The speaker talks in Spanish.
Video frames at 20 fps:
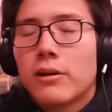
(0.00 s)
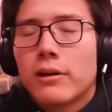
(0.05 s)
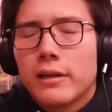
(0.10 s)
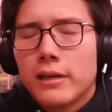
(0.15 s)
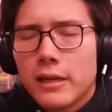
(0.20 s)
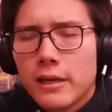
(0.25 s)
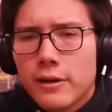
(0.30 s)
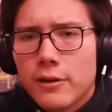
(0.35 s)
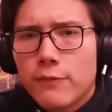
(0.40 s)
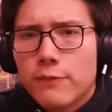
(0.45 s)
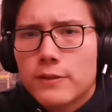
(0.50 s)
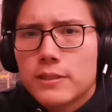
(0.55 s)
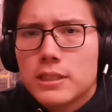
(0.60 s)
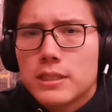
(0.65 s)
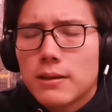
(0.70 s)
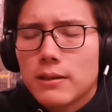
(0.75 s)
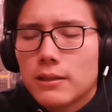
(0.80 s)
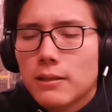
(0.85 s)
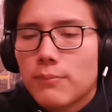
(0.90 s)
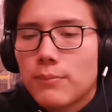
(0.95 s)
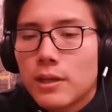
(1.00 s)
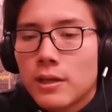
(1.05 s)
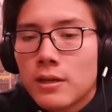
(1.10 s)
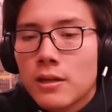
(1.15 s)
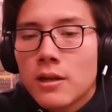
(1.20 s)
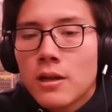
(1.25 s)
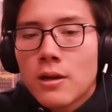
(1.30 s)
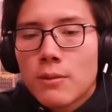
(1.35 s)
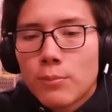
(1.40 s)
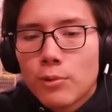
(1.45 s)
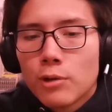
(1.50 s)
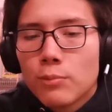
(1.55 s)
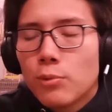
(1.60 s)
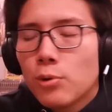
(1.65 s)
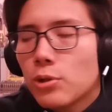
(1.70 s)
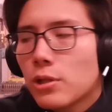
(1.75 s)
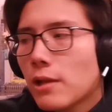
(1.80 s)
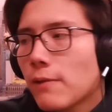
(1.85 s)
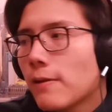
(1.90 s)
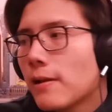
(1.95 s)
una línea ofensiva también
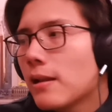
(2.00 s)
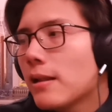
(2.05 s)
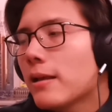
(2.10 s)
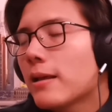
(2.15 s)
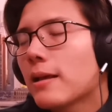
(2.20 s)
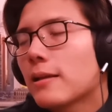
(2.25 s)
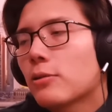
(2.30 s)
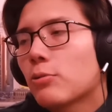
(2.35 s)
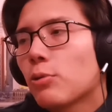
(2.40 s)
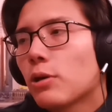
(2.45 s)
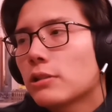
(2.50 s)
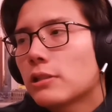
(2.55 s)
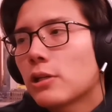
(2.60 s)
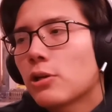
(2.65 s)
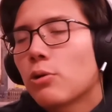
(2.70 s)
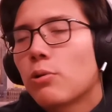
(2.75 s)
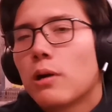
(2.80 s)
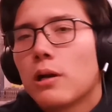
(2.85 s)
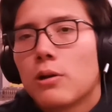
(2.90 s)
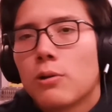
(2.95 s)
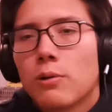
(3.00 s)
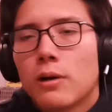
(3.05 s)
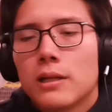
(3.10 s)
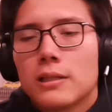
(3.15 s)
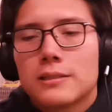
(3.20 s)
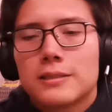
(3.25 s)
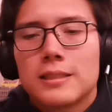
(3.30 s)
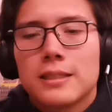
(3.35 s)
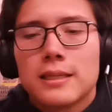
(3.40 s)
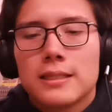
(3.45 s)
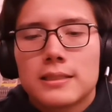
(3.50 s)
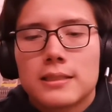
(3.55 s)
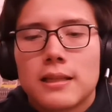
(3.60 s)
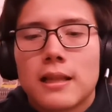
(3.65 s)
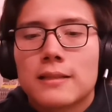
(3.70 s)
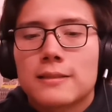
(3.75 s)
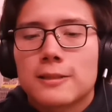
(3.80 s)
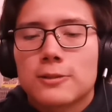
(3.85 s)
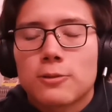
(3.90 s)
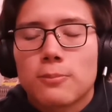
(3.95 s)
muy muy débil y que Tua Tangoaloa
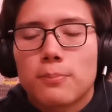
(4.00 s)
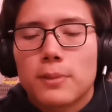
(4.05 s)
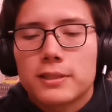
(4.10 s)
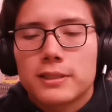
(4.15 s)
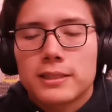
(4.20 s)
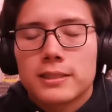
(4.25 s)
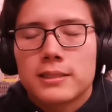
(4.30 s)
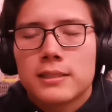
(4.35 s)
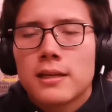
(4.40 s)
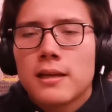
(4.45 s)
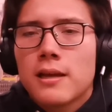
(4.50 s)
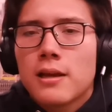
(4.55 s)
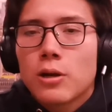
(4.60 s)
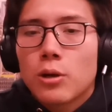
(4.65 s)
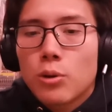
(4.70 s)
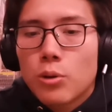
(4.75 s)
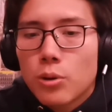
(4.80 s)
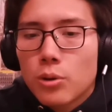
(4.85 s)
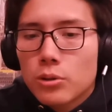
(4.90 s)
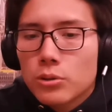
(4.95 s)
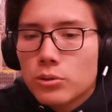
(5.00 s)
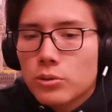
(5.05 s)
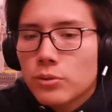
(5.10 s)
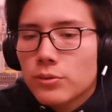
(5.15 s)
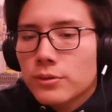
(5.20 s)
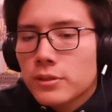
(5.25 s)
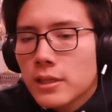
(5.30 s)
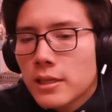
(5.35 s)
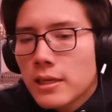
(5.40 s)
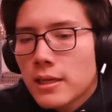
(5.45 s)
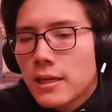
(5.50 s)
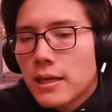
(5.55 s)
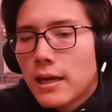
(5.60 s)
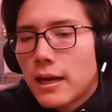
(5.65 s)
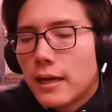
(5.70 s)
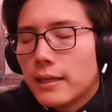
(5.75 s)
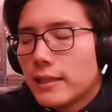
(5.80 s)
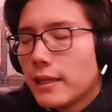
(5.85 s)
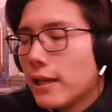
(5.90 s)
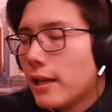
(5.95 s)
sigue lanzando pases cortos
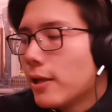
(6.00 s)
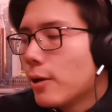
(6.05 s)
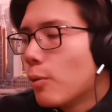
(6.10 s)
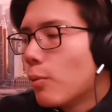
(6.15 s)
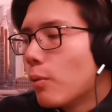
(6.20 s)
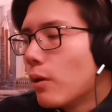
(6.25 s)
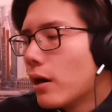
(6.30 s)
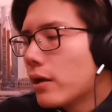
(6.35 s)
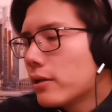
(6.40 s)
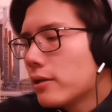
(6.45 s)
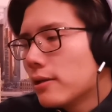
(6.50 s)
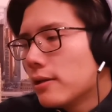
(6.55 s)
a Jalen